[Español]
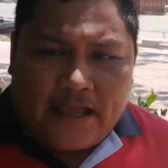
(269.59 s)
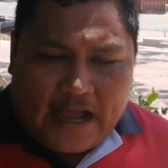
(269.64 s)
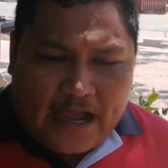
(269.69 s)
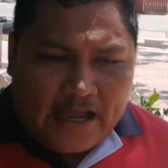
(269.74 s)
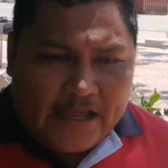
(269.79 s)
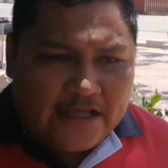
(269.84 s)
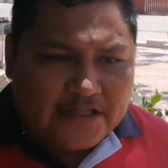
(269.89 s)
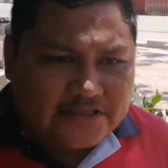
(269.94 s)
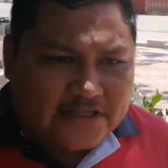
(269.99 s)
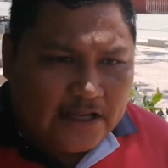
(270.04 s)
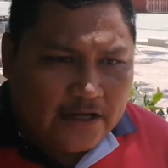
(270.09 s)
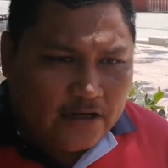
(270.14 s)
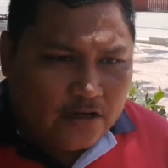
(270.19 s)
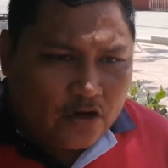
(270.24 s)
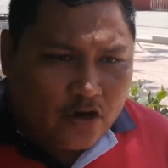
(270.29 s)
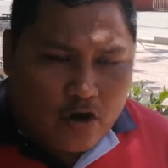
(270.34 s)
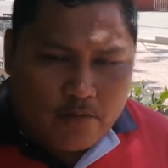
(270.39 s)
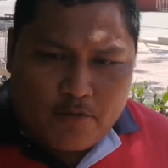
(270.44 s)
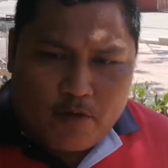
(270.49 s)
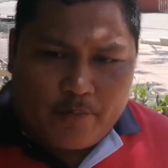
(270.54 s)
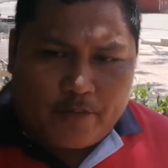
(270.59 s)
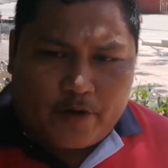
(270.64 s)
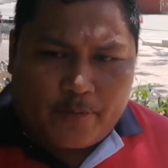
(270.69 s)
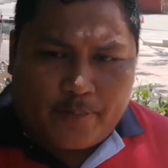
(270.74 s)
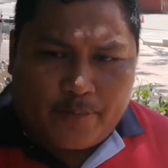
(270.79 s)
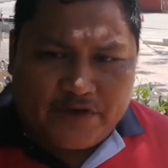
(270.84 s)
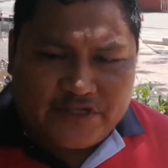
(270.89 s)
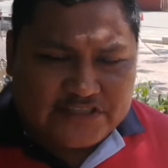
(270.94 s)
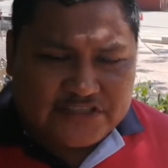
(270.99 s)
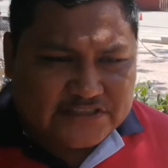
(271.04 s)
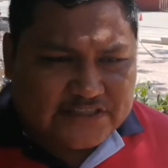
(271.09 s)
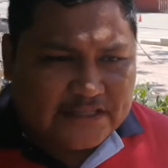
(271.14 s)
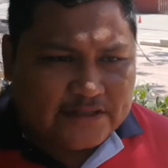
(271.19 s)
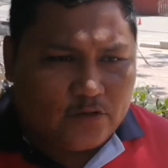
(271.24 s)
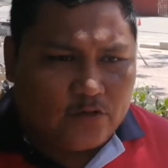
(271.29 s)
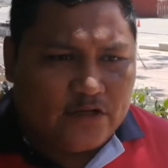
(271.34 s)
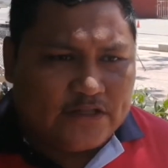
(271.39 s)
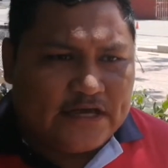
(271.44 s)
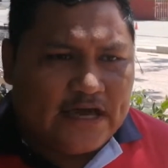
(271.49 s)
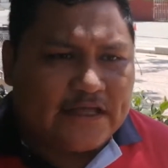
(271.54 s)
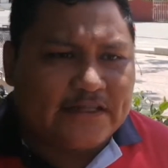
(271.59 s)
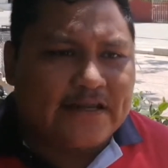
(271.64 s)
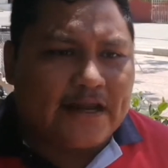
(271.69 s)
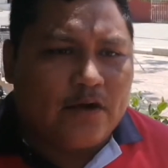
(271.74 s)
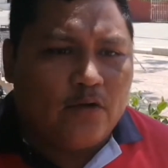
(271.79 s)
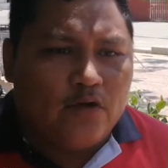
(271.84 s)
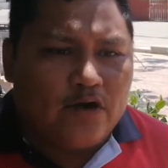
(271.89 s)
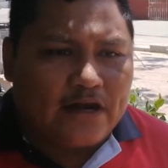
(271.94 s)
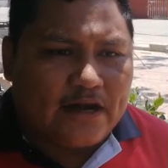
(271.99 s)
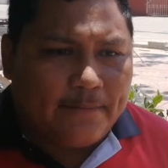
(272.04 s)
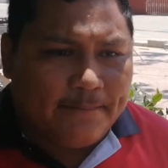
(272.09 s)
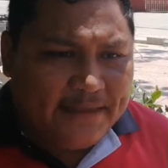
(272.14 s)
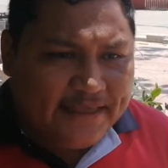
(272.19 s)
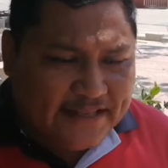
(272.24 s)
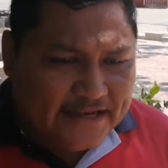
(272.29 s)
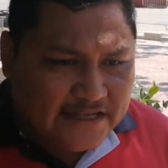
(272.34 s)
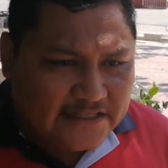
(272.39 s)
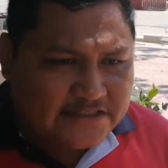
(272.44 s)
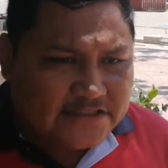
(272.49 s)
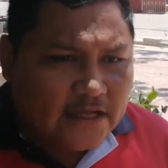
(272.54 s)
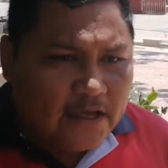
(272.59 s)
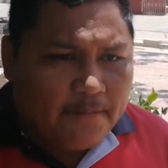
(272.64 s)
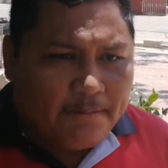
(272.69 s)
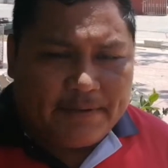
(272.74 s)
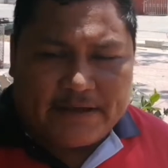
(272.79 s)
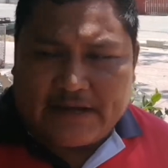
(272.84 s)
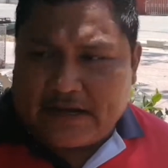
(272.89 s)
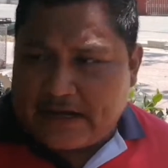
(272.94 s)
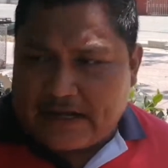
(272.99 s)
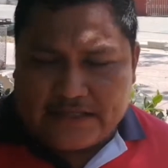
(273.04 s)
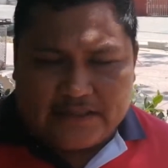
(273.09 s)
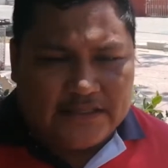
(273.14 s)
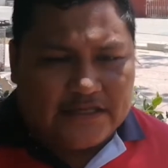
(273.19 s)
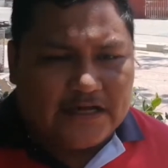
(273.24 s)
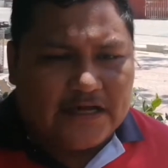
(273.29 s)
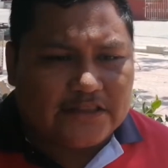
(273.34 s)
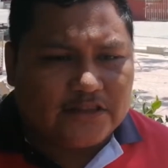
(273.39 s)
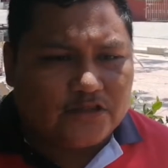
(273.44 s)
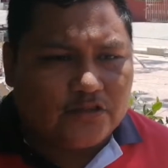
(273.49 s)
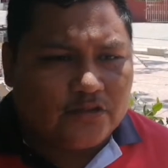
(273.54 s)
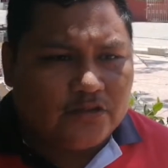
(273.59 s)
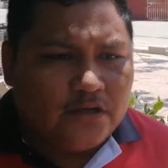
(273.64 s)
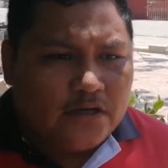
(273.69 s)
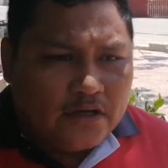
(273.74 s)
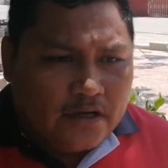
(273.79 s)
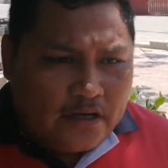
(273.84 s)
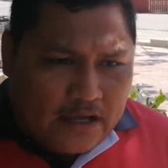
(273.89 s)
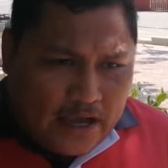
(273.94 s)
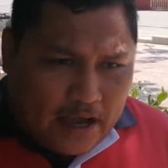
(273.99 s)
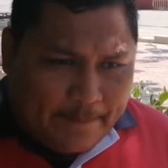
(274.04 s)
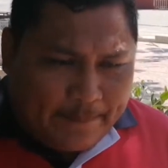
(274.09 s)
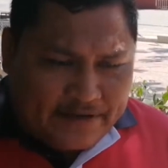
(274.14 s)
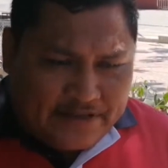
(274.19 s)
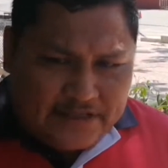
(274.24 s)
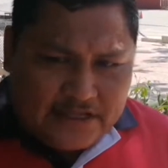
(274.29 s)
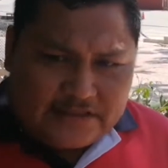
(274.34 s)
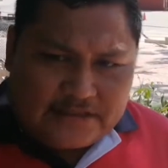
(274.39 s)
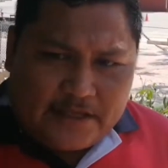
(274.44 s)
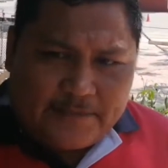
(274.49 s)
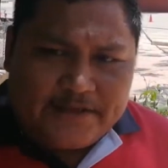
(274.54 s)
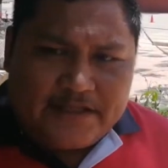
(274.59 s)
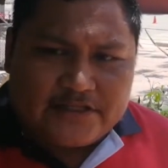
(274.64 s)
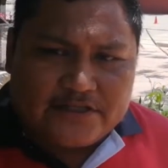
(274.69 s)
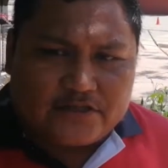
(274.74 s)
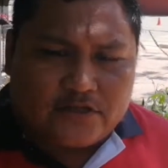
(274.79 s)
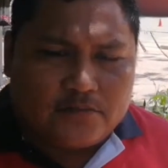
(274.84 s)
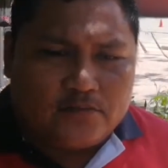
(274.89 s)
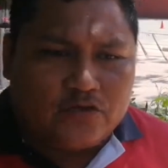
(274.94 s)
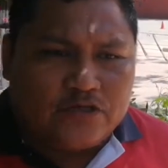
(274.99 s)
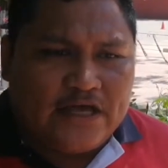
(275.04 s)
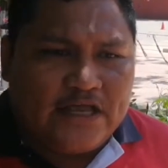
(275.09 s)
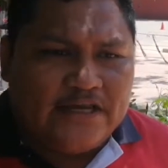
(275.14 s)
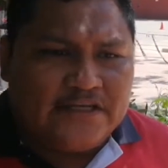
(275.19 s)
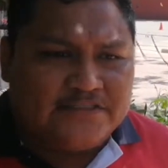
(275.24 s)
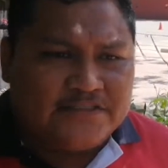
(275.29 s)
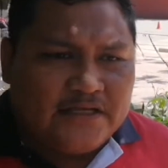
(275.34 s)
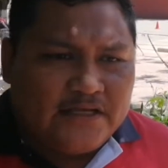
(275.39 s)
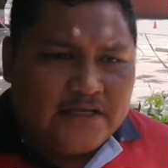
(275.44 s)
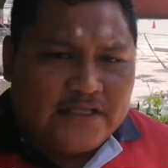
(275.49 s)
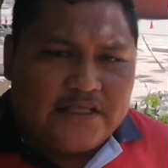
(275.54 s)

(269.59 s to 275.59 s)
Ahí salió como propuesta de unidad Raúl Ramírez para candidato a presidente de bienes comunales.